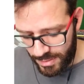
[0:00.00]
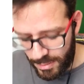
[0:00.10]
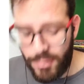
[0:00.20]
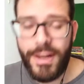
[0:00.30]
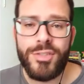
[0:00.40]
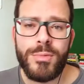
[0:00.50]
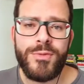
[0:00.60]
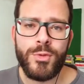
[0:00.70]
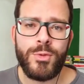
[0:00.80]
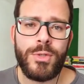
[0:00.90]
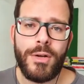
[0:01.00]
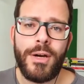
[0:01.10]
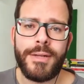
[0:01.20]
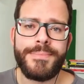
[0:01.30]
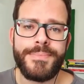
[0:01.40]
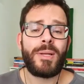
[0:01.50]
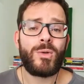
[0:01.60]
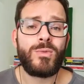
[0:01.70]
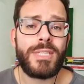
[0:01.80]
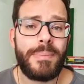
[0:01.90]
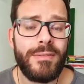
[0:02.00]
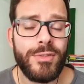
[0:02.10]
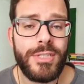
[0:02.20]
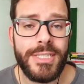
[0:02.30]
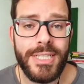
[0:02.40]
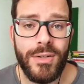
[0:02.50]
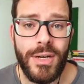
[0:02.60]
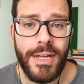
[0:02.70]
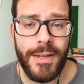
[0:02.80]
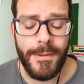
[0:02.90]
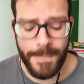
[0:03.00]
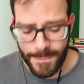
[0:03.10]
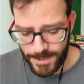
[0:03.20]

Vamos falar sobre o futuro agora? E a pergunta para vocês agora é: